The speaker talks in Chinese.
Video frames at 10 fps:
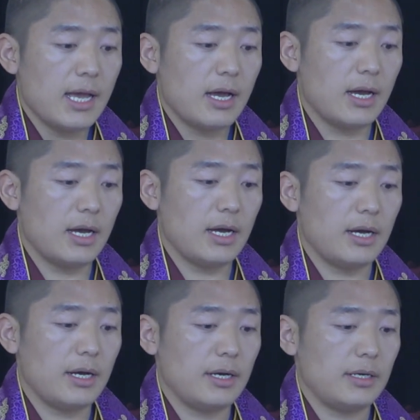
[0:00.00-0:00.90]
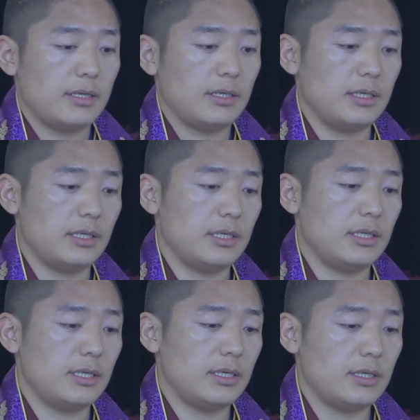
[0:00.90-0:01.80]
呃
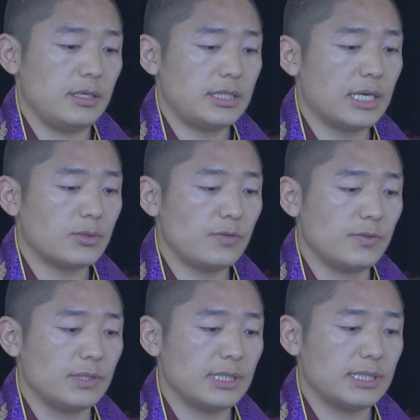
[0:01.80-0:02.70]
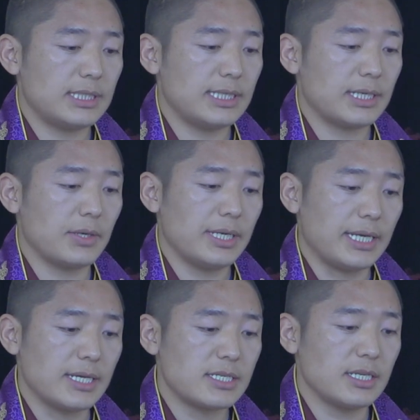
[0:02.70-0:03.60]
呃，藏传佛教的世界观
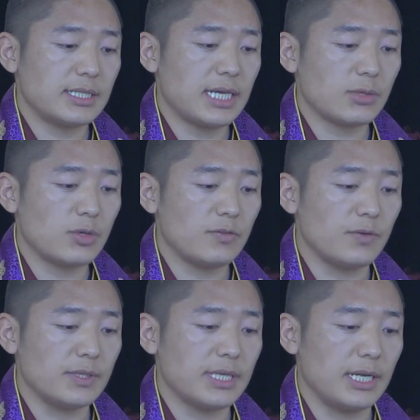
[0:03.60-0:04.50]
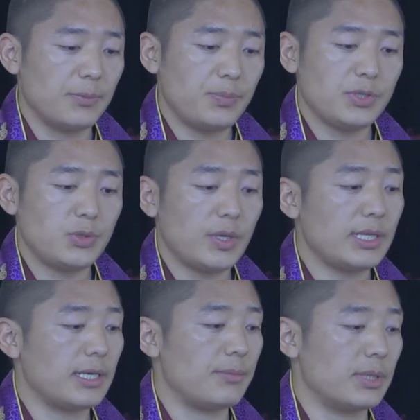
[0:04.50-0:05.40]
也是藏传佛教里必学
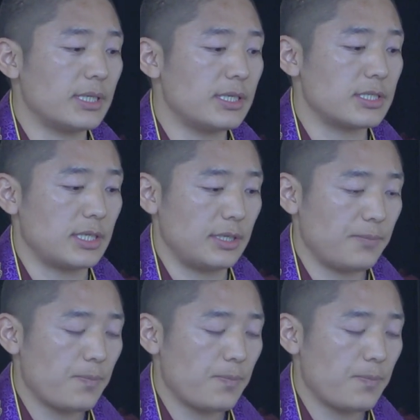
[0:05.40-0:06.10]
的一门课程，